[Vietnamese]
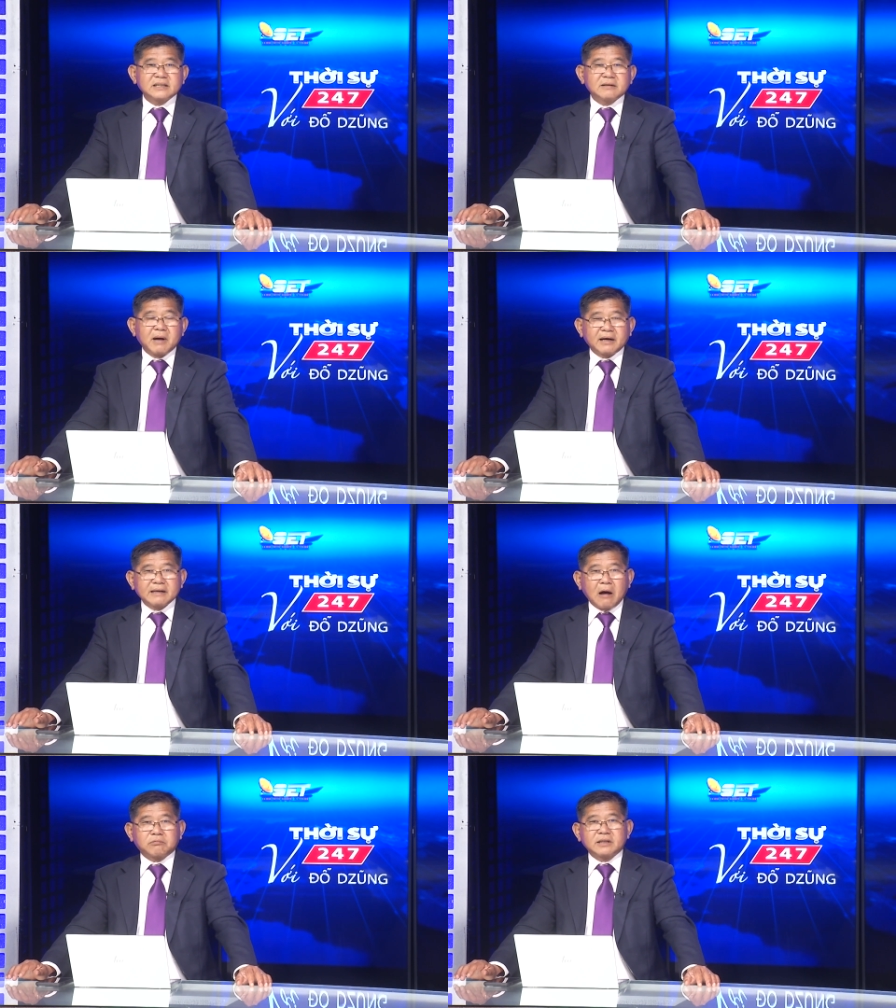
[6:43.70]
Bà
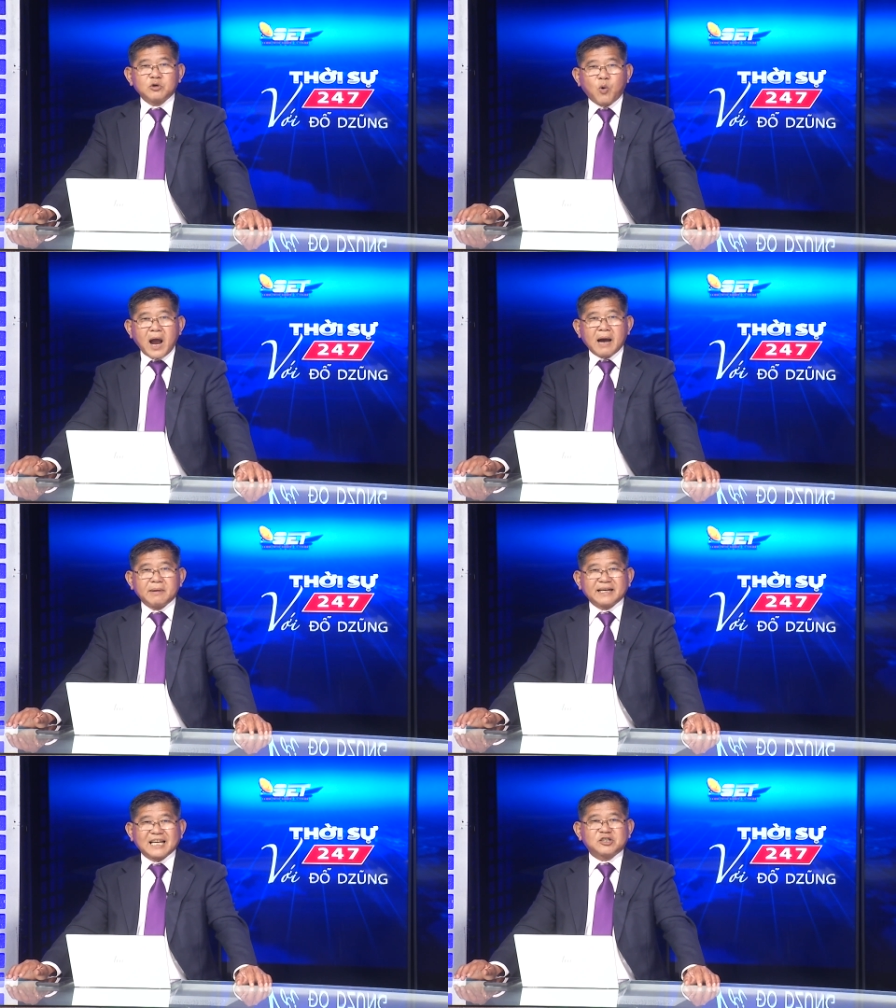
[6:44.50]
đi học y khoa ở
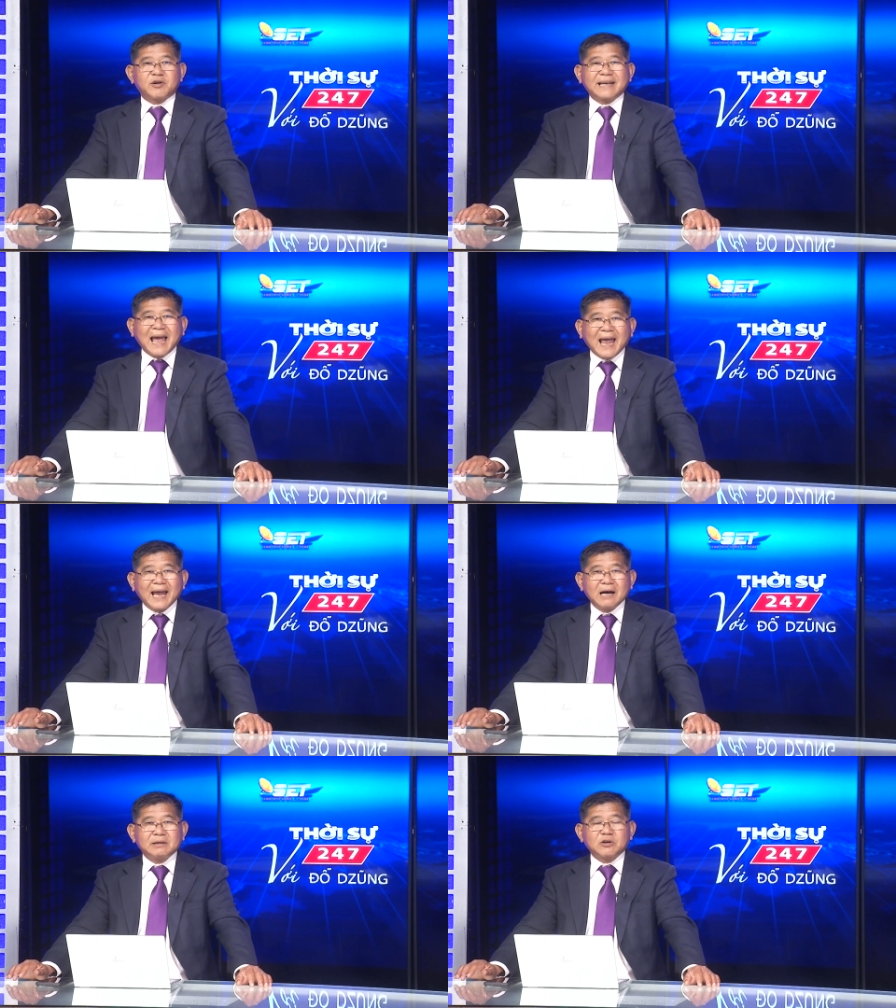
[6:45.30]
bên Nigeria,
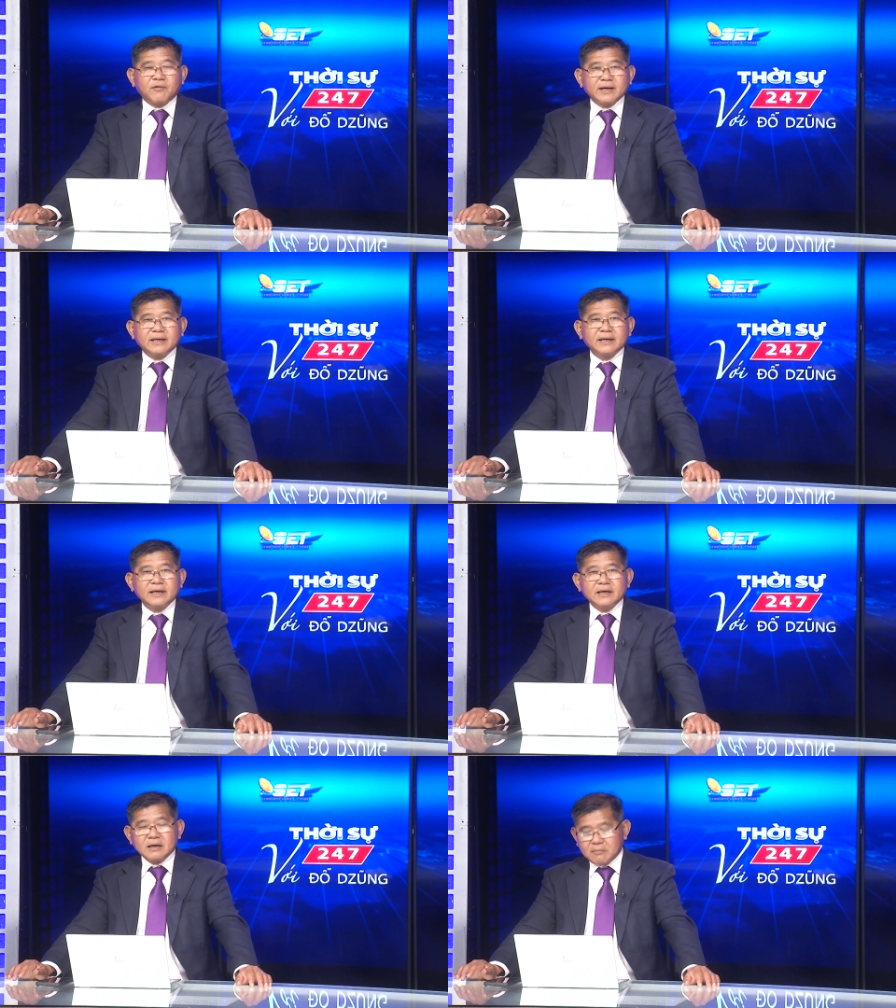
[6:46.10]
ở châu Phi.
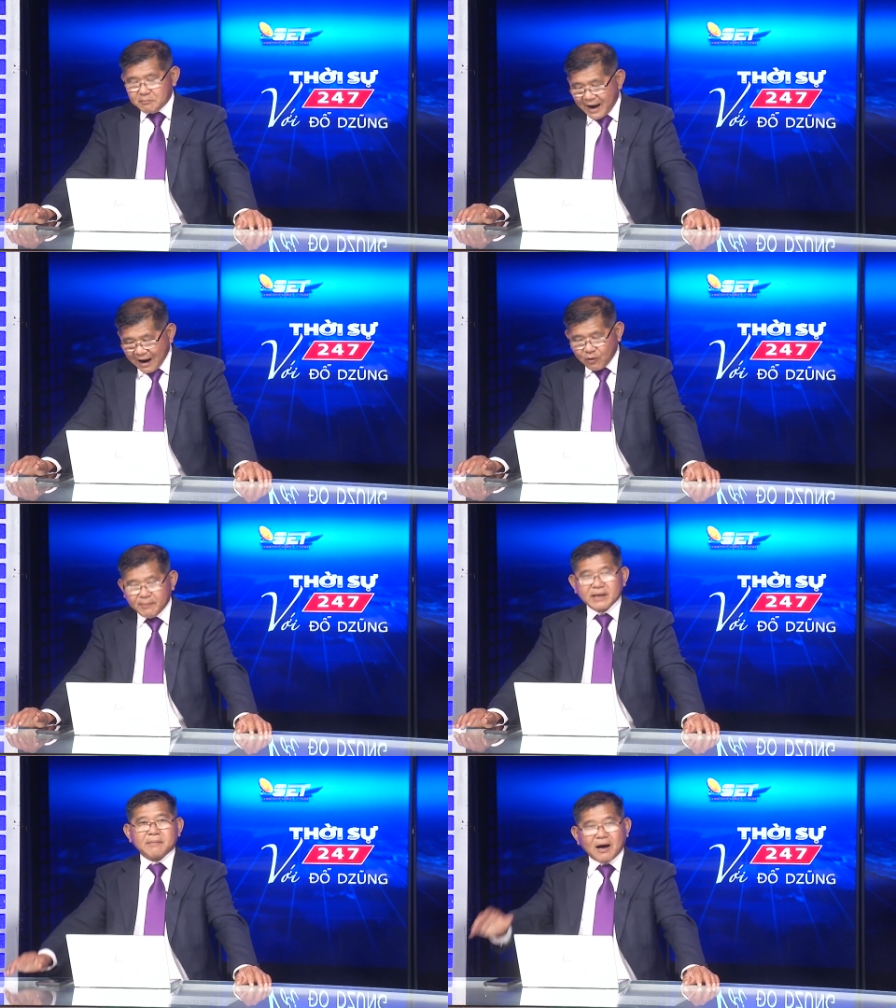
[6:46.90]
Bà qua
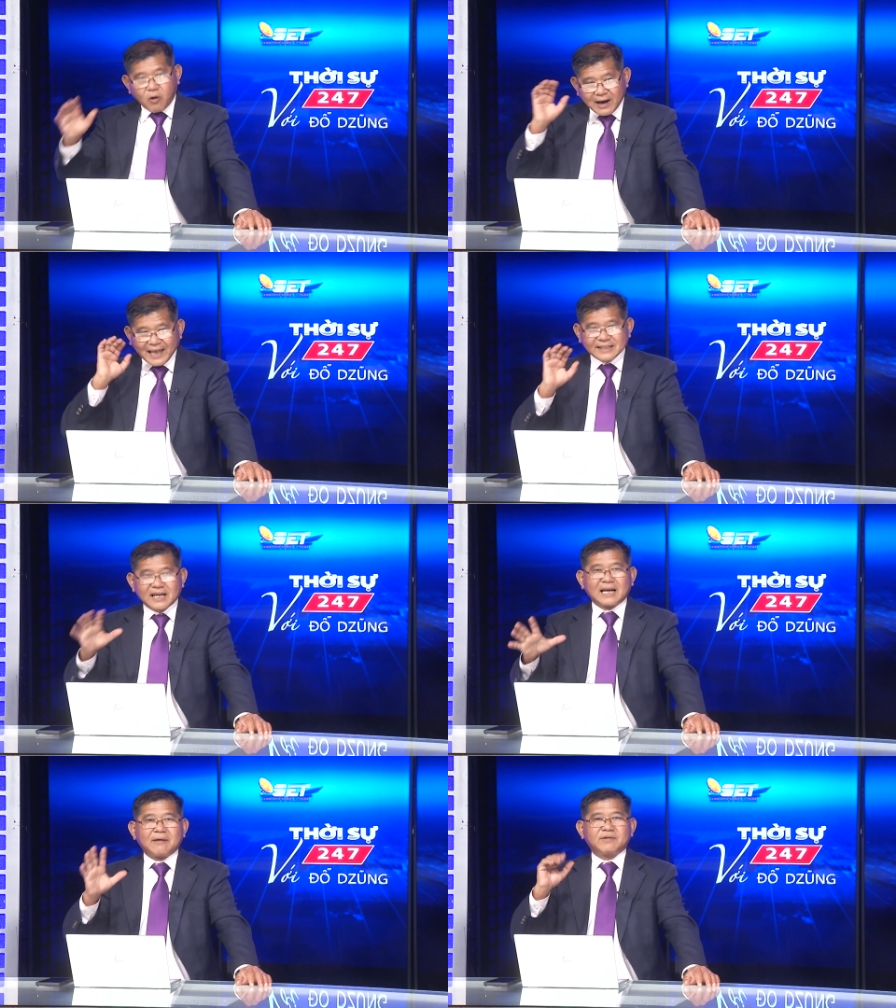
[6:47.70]
Mỹ, bà có
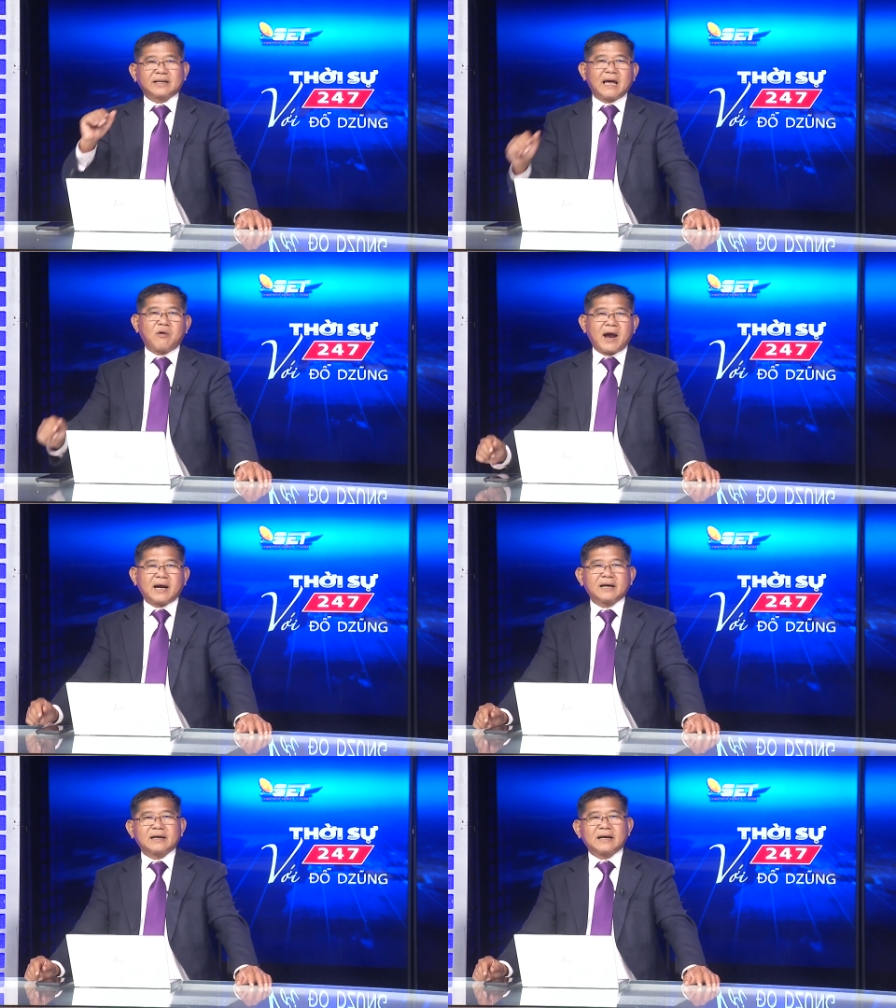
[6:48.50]
license làm việc đàng
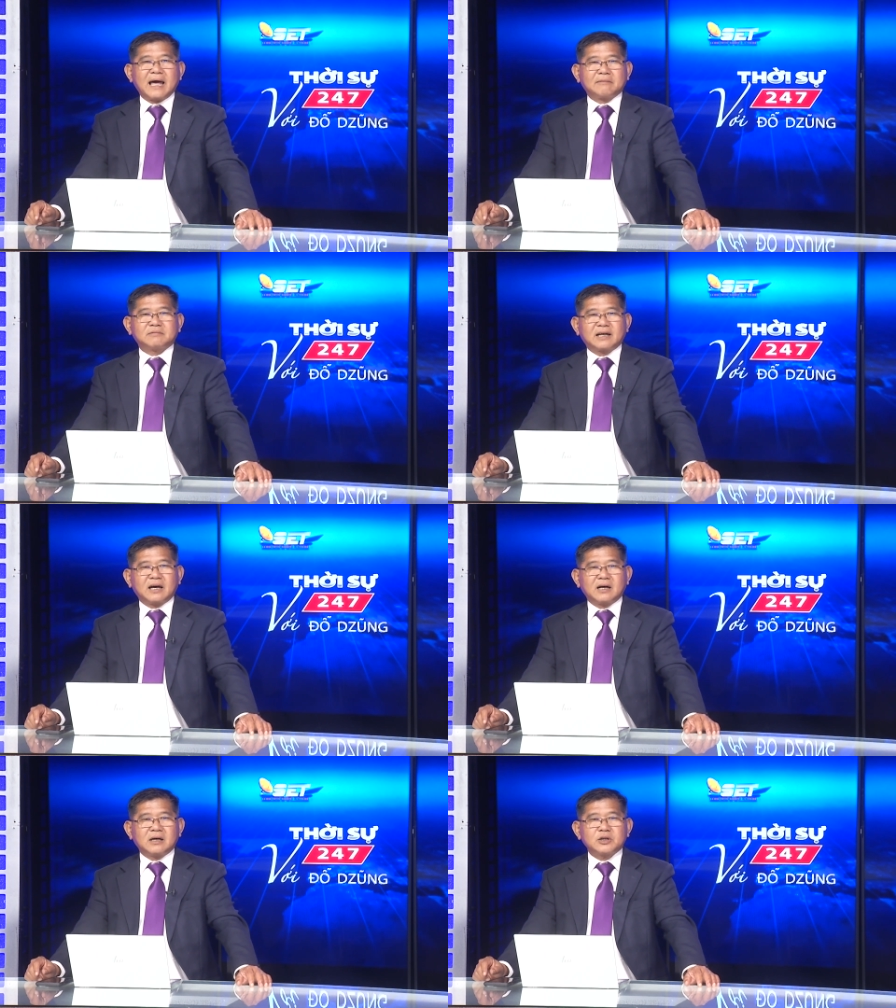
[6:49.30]
hoàng, làm
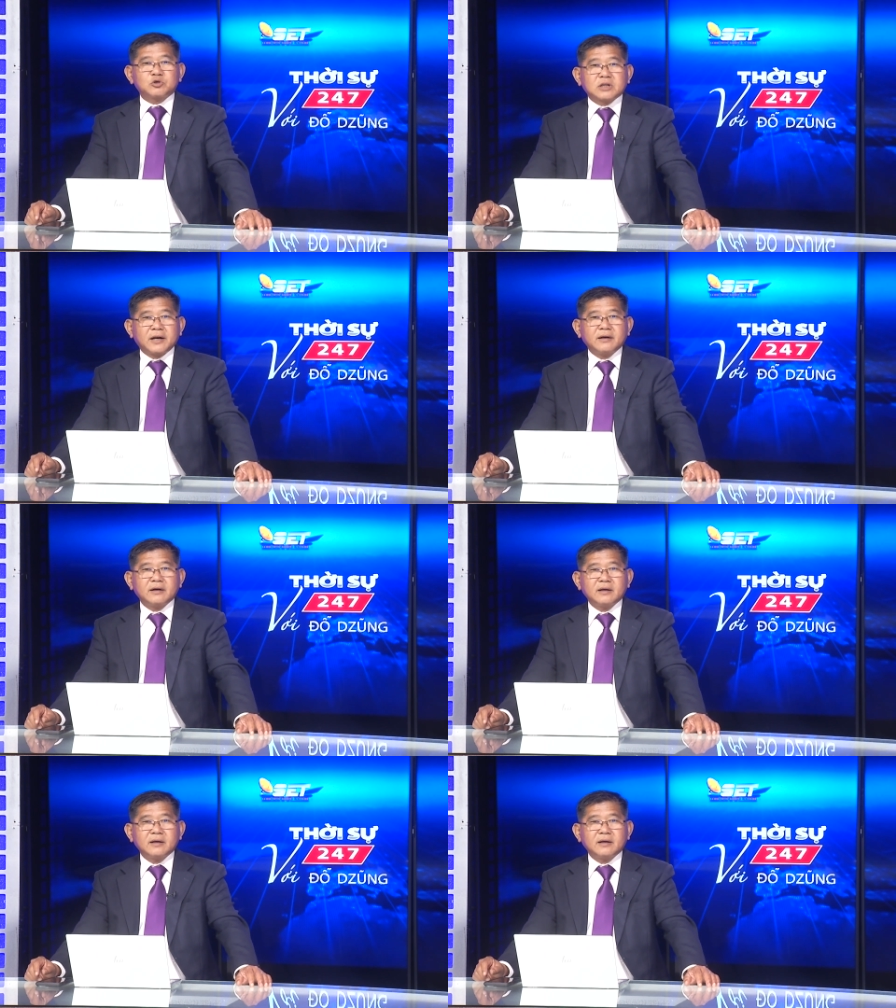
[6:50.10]
là ở Houston.